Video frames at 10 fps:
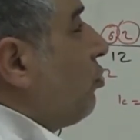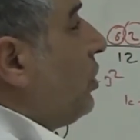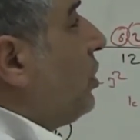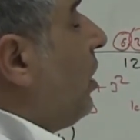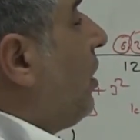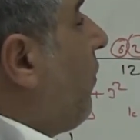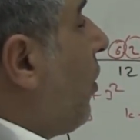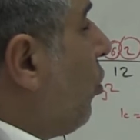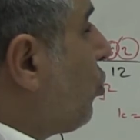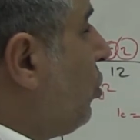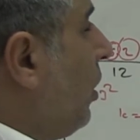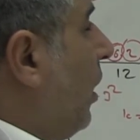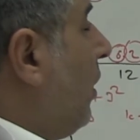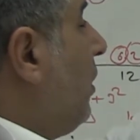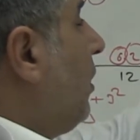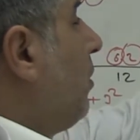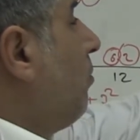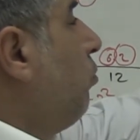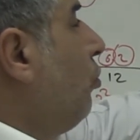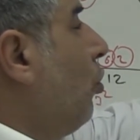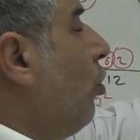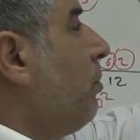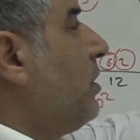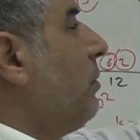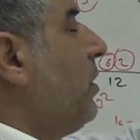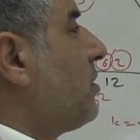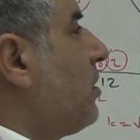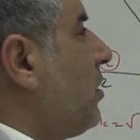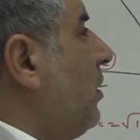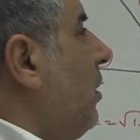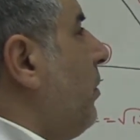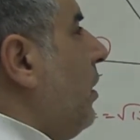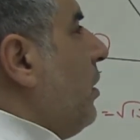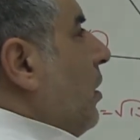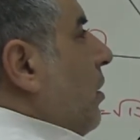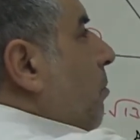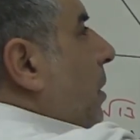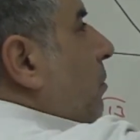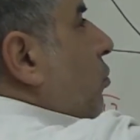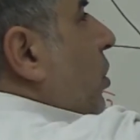burada iki kare fark oluştu ya. Bu 11'de bir asal sayı değil mi? Ben